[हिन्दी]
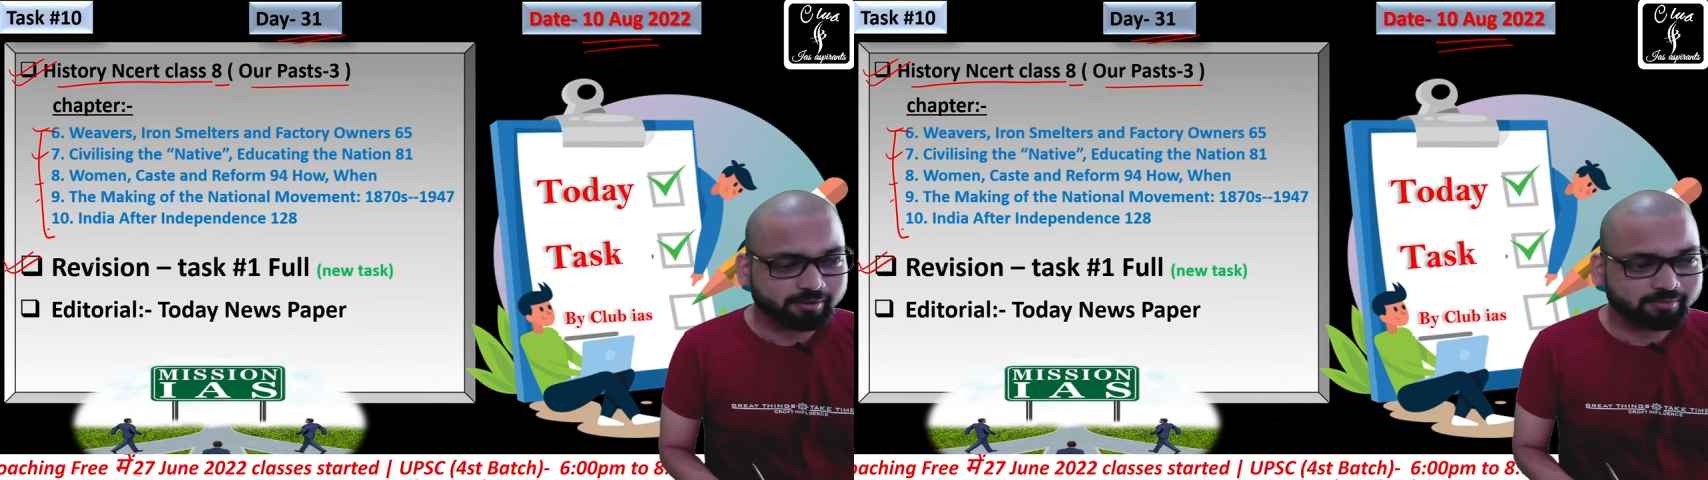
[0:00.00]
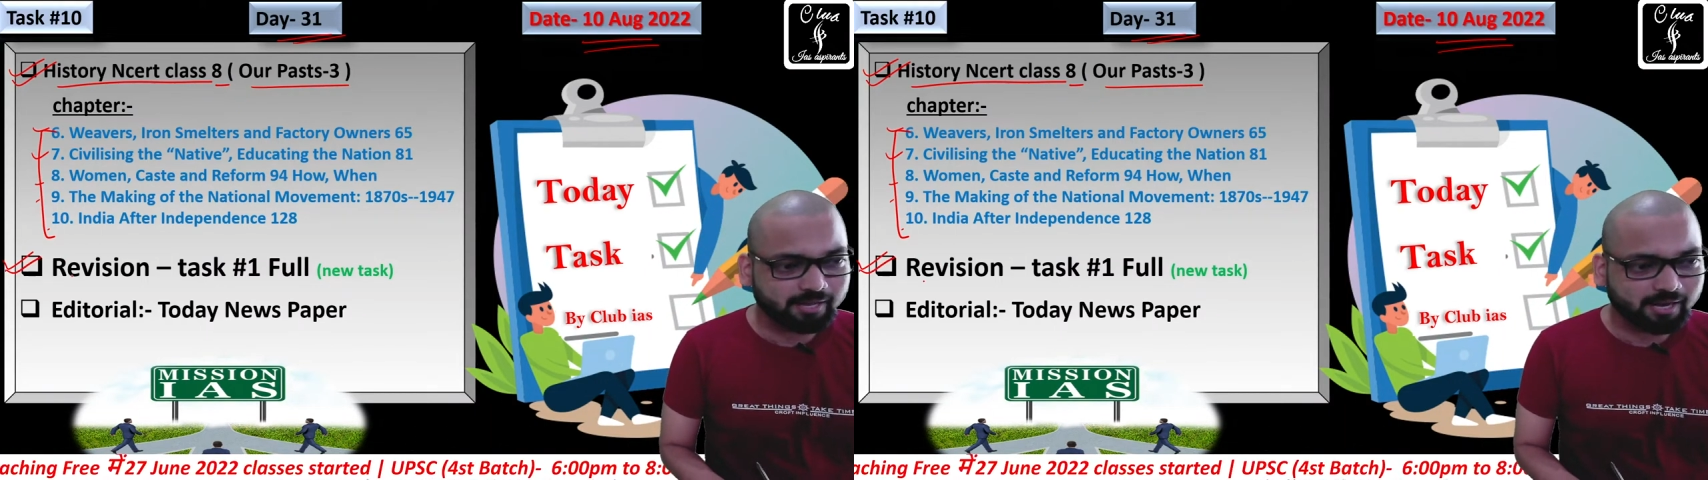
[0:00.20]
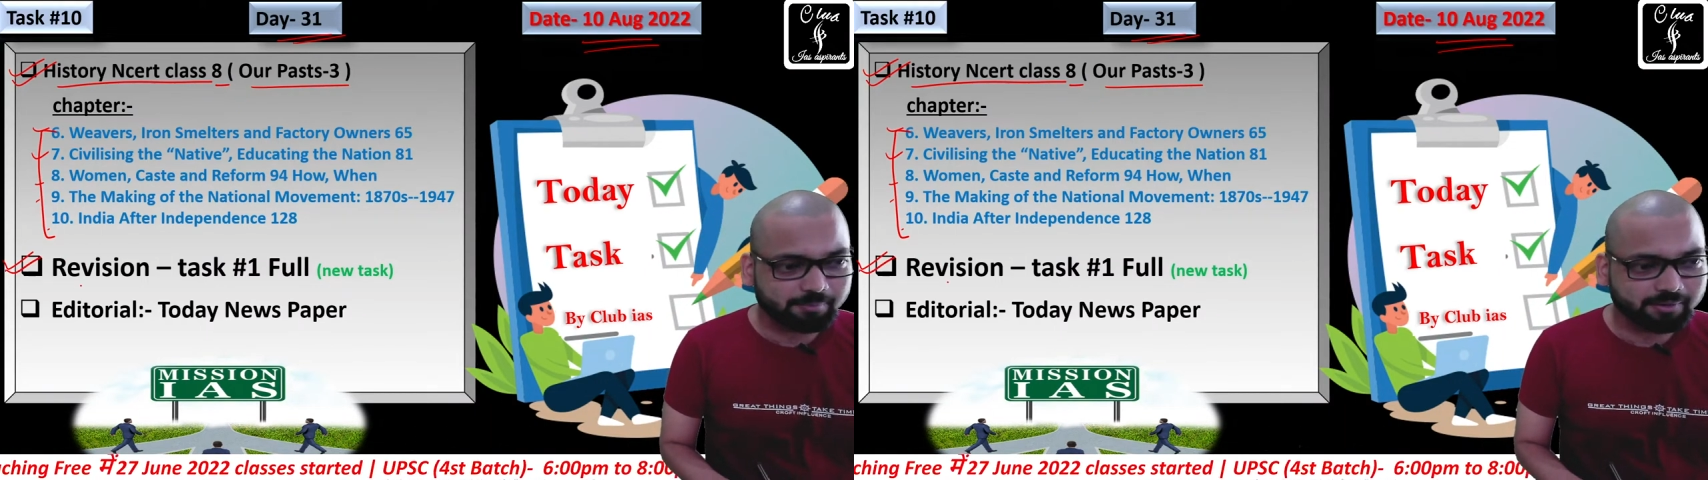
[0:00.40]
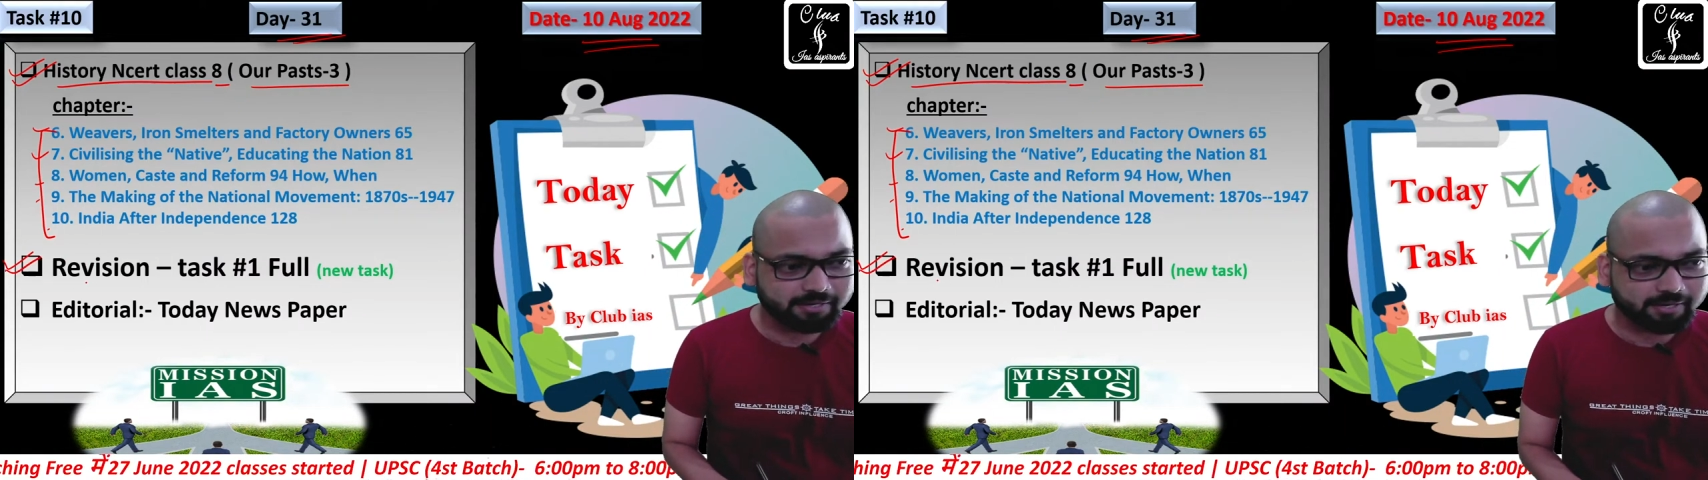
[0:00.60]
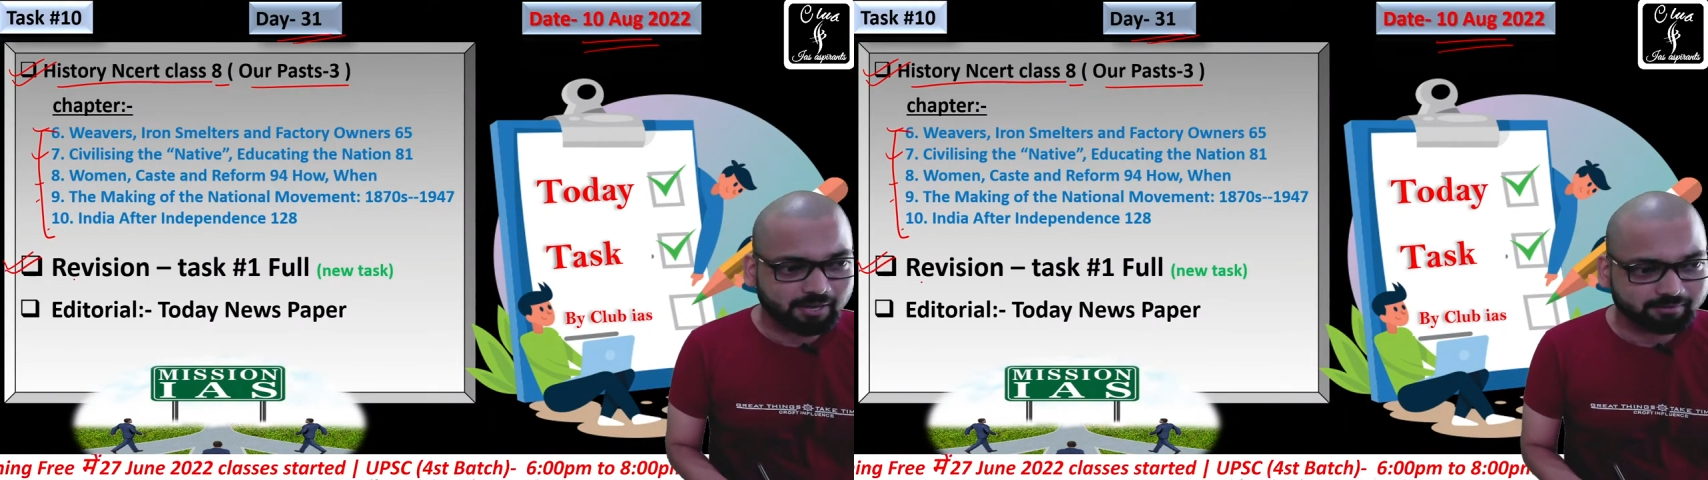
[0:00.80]
इसके अलावा एक
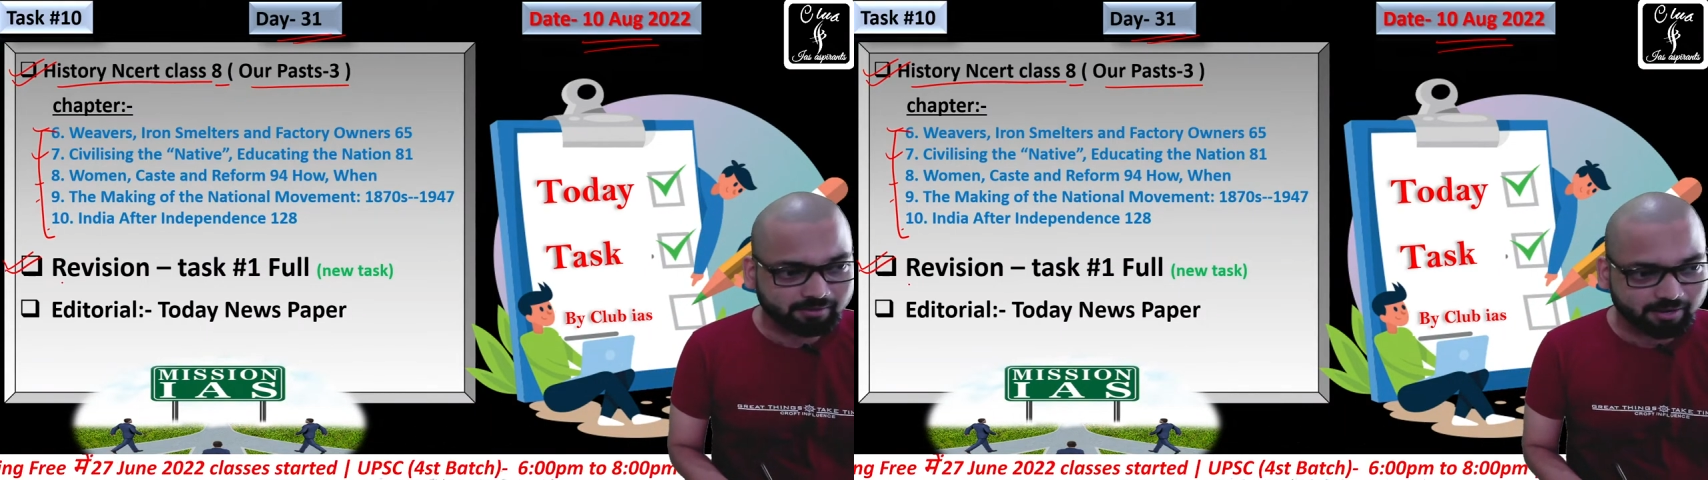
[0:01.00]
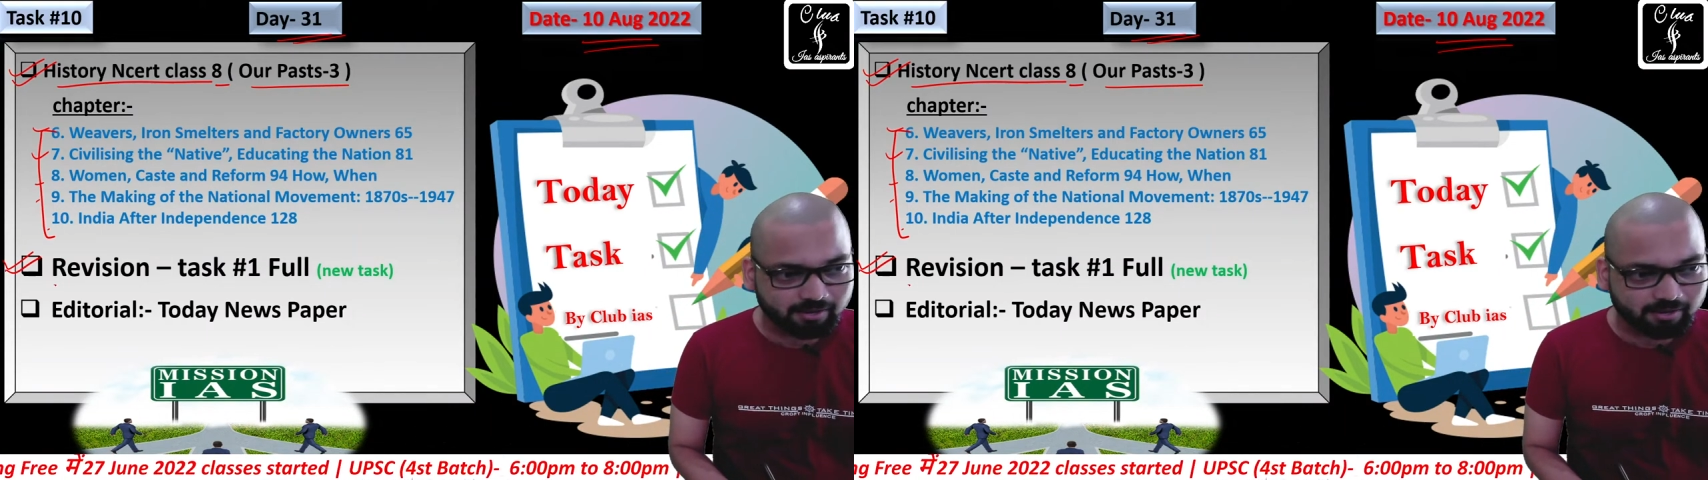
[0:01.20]
टास्क है